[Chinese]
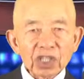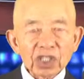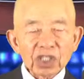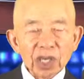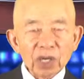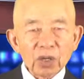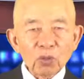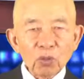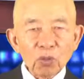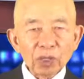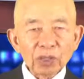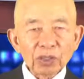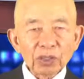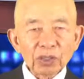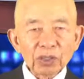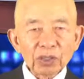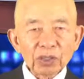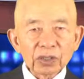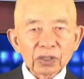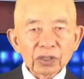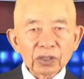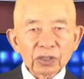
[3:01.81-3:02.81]
经文
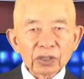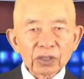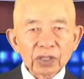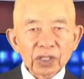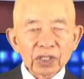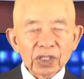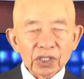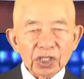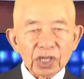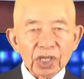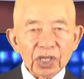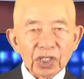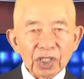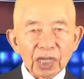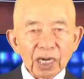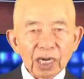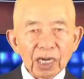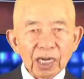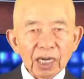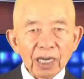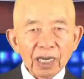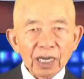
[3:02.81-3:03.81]
是真
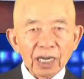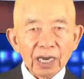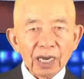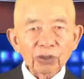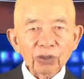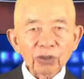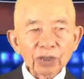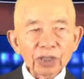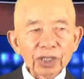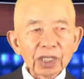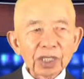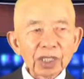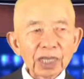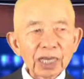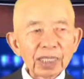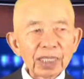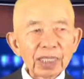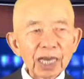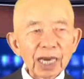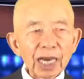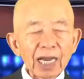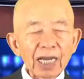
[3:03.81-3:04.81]
的。好，请大
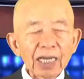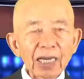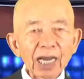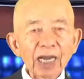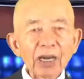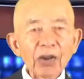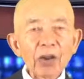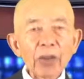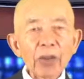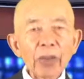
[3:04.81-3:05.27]
家来看